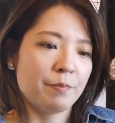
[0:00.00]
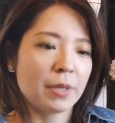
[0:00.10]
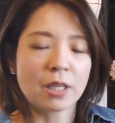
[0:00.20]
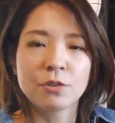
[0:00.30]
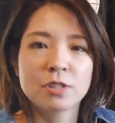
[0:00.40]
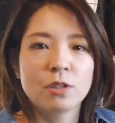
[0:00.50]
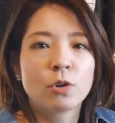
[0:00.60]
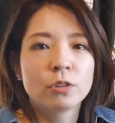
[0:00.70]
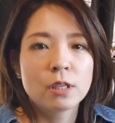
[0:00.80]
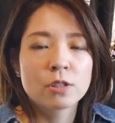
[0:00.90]
まあ、楽しい
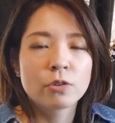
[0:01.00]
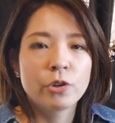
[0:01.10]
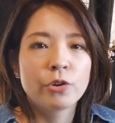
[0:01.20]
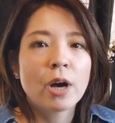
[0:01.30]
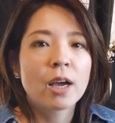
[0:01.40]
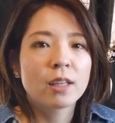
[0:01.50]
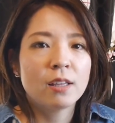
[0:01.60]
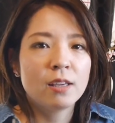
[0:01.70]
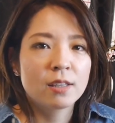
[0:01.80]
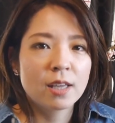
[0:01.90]
コンテンツをいろいろ上げ
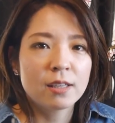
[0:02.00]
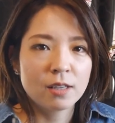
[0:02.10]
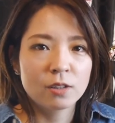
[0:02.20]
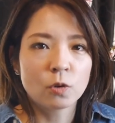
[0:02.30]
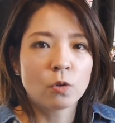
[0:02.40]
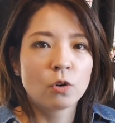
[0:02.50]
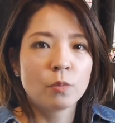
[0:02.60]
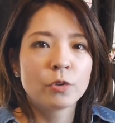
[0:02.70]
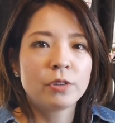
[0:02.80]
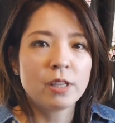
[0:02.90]
ていきたいなと
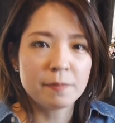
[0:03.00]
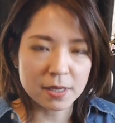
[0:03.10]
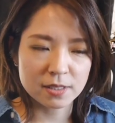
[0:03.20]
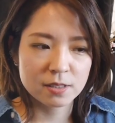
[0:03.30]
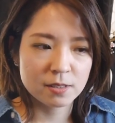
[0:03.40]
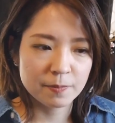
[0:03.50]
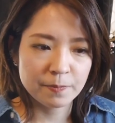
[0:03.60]
思っています。